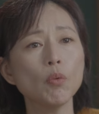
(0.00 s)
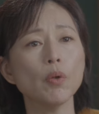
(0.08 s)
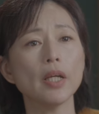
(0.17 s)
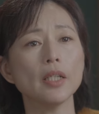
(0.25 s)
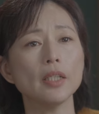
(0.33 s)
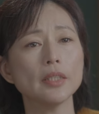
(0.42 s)

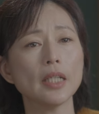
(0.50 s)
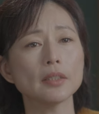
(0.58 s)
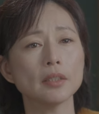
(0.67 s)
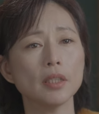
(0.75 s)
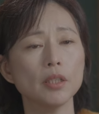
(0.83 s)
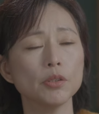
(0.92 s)
维，一下
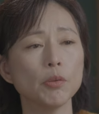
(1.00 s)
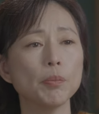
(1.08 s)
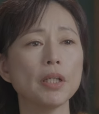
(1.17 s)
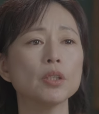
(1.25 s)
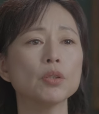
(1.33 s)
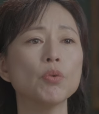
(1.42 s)
子呢又
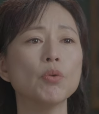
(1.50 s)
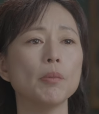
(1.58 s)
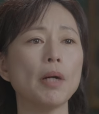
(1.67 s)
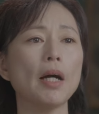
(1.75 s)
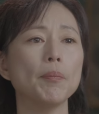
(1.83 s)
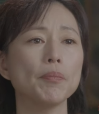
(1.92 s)
被人唾
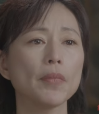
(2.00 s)
骂，